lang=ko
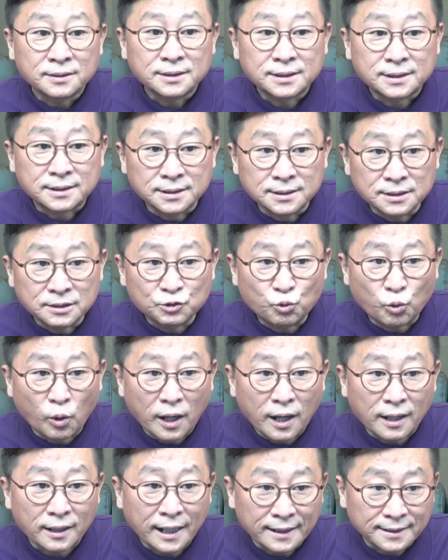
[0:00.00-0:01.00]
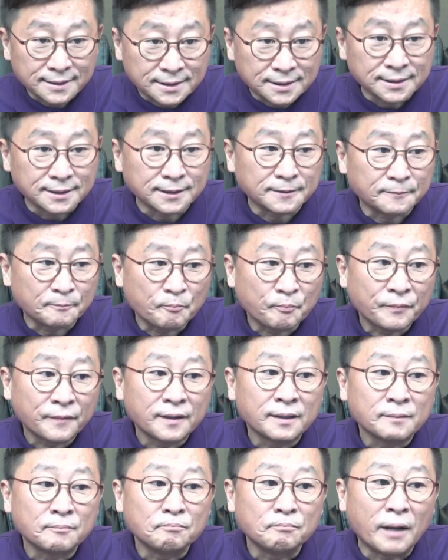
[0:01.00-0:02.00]
등과 같은
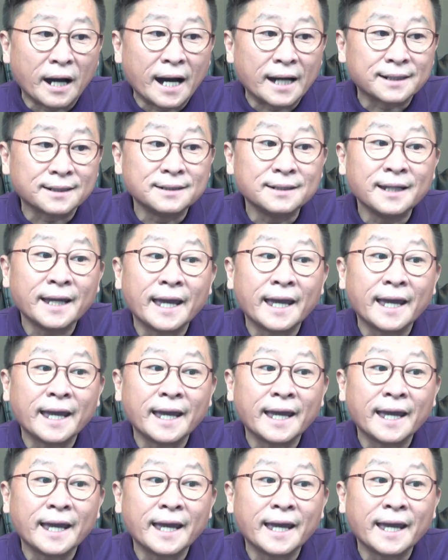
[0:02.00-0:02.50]
말을